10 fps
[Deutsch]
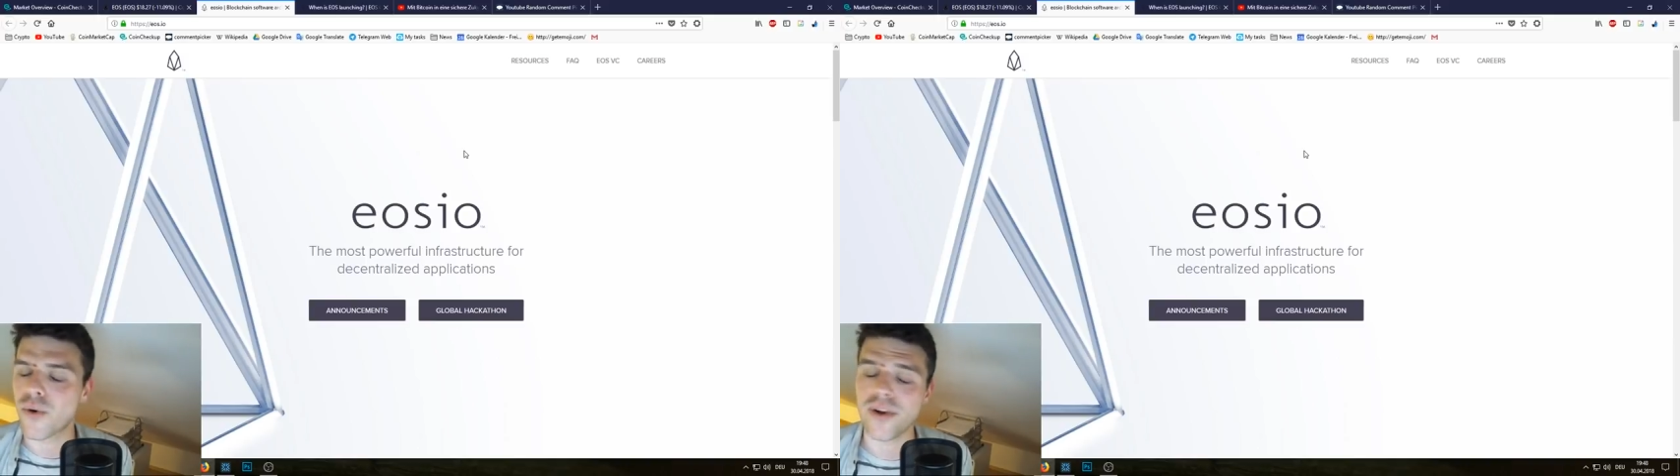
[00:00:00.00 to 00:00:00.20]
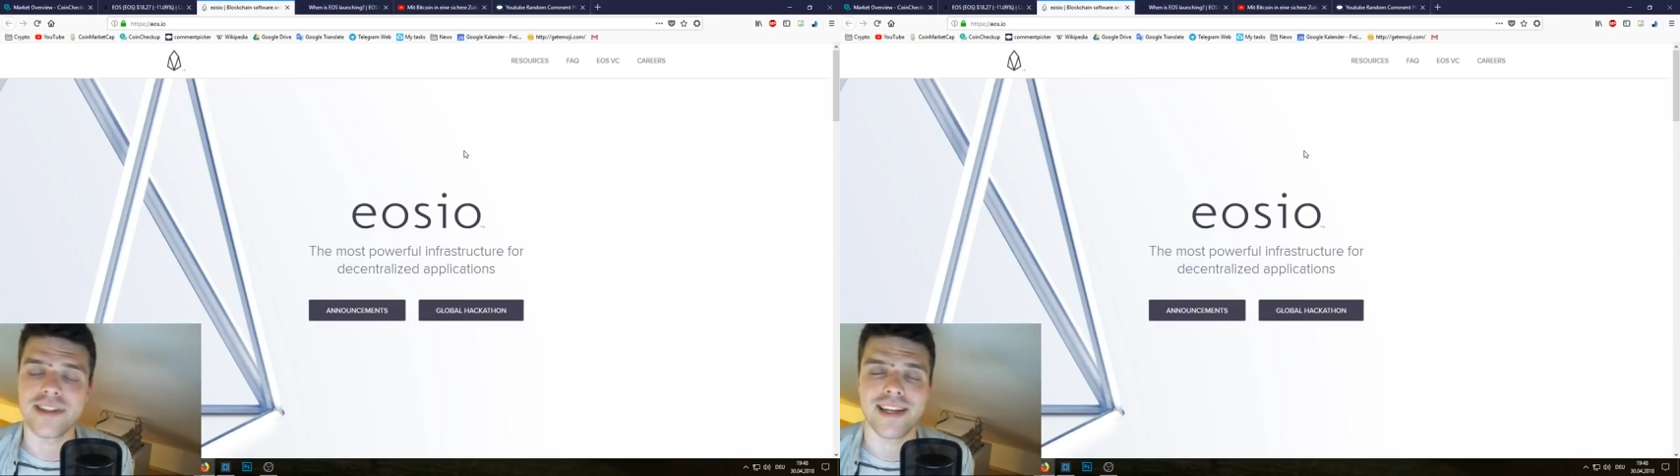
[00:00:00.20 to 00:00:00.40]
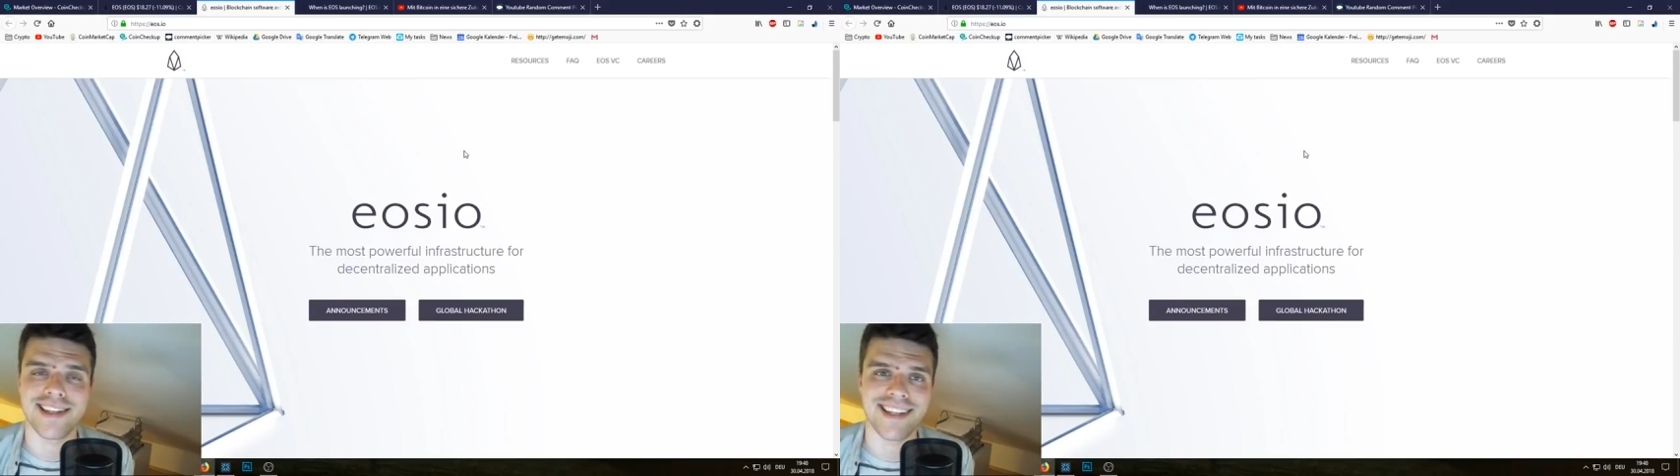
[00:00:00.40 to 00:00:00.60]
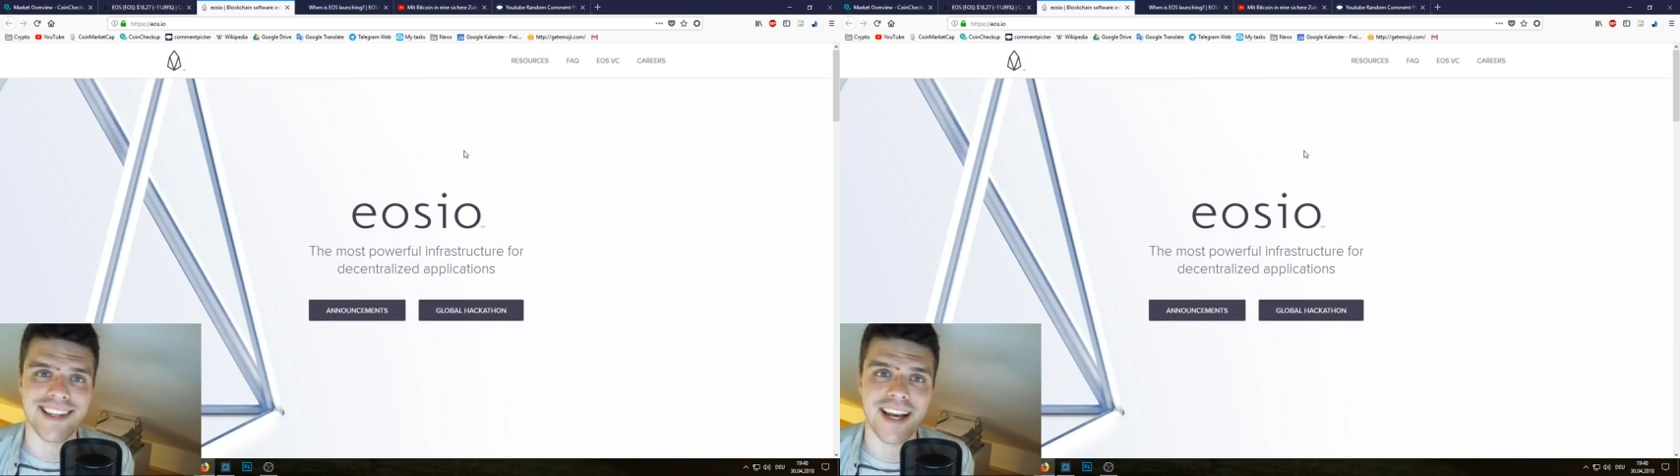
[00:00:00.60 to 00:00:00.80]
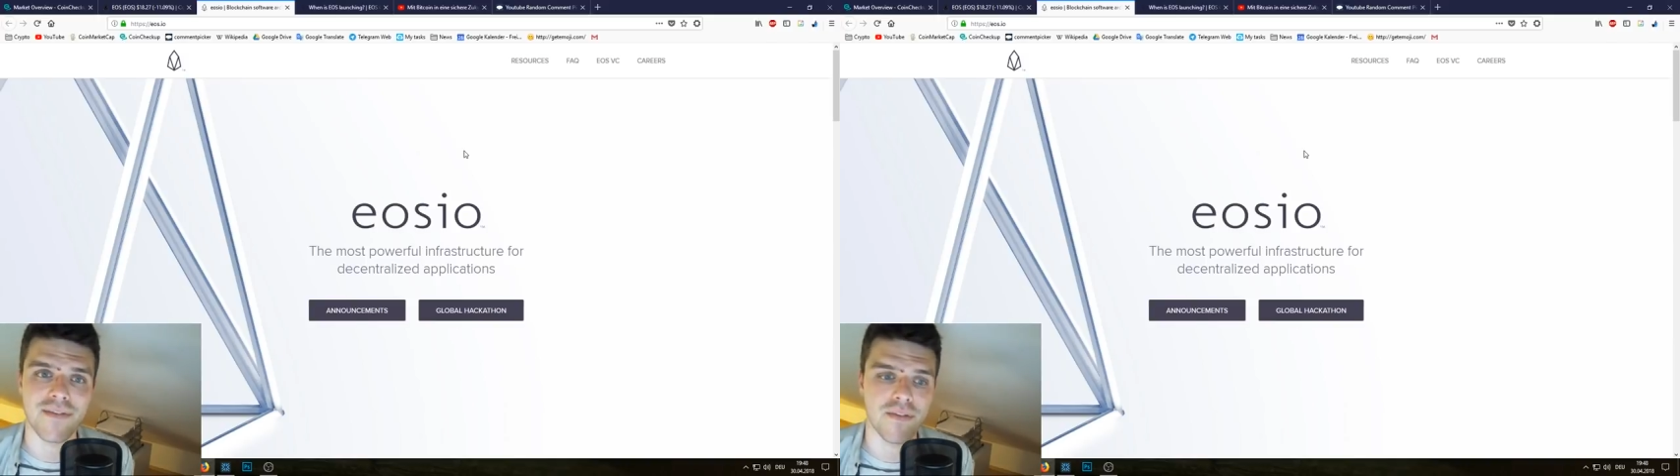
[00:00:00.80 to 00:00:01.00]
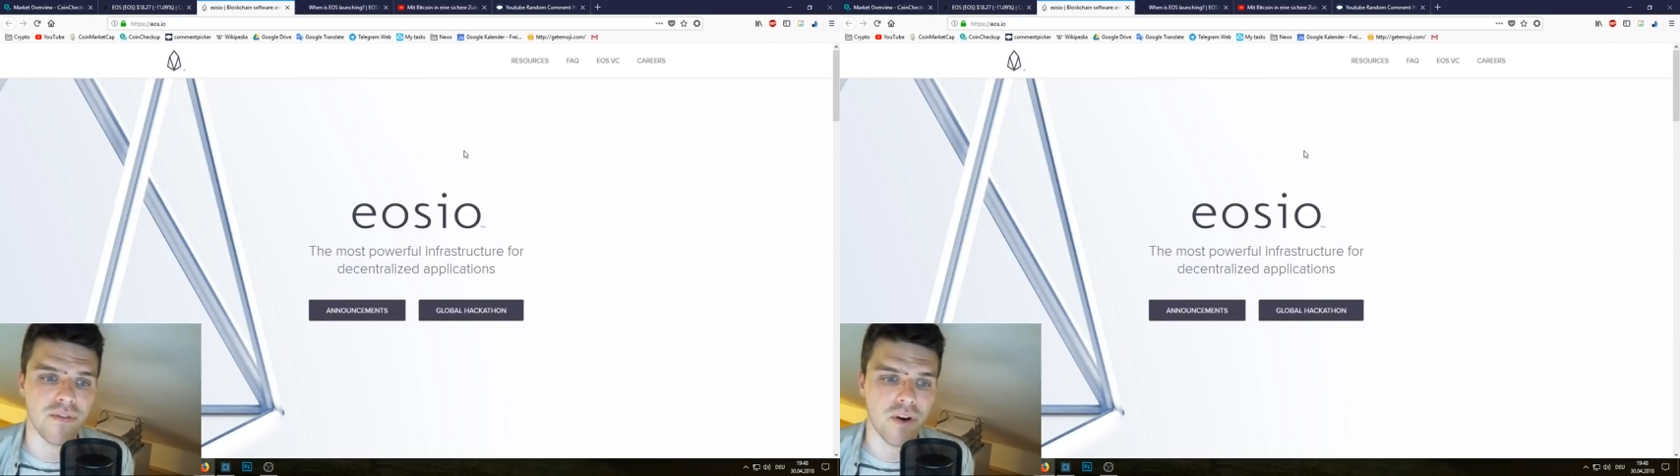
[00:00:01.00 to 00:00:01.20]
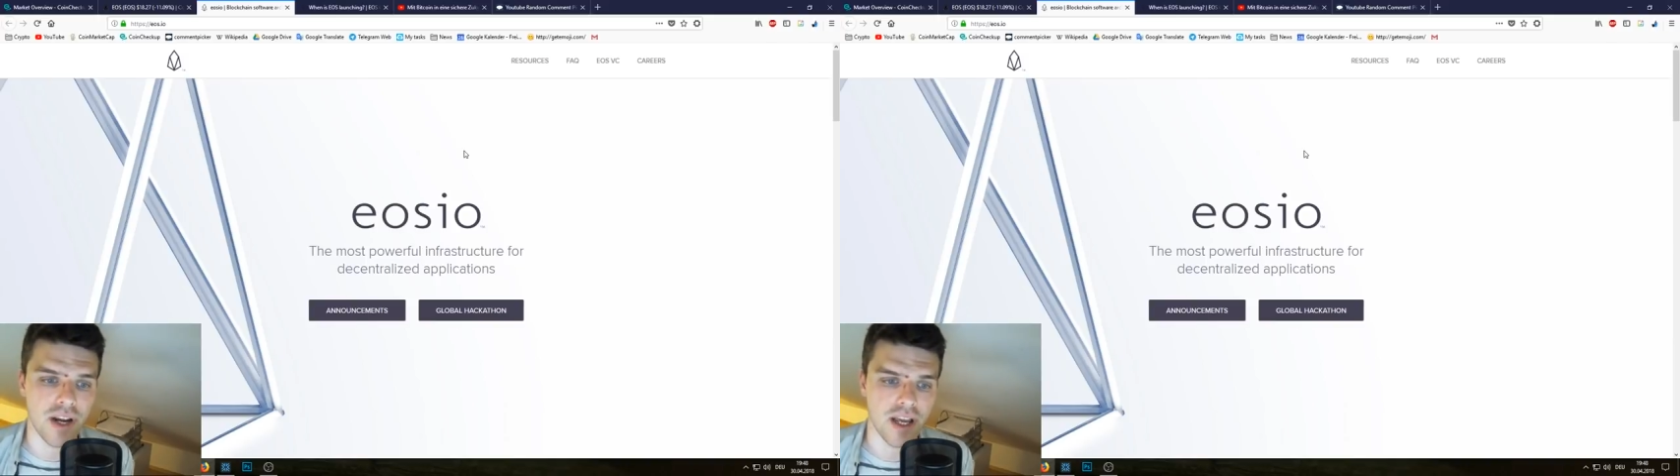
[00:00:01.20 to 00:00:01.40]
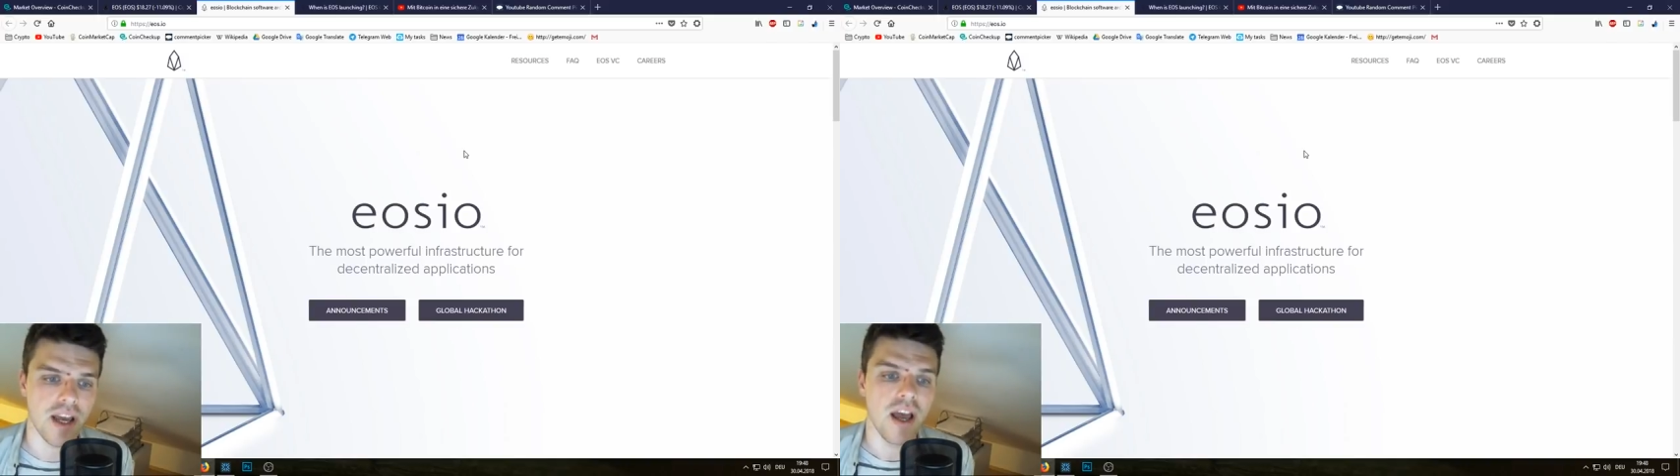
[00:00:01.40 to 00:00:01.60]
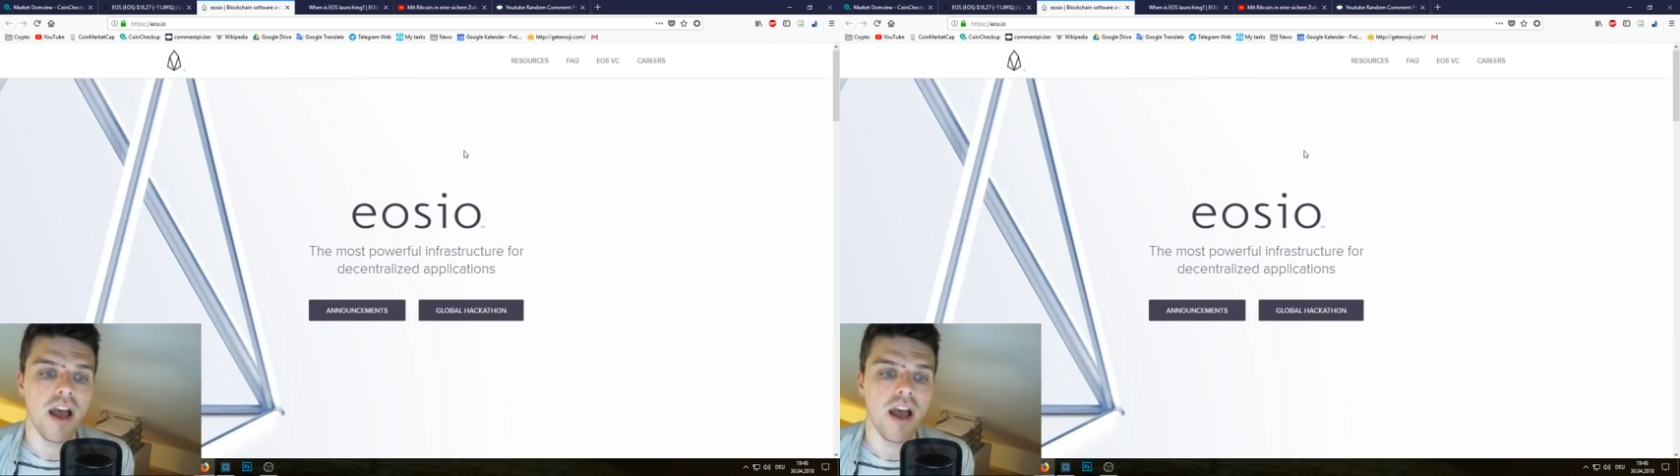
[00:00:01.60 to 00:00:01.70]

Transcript: grundsätzlichen Dinge von vorne.